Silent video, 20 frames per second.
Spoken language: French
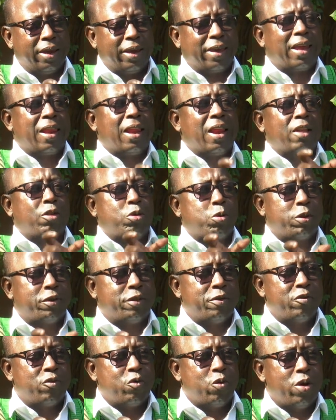quelle est la
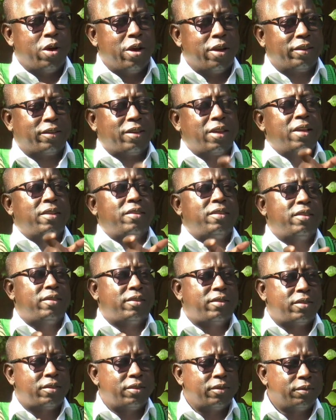troisième voie Est-ce qu'elle
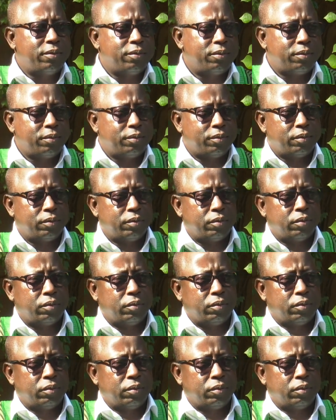existe ben,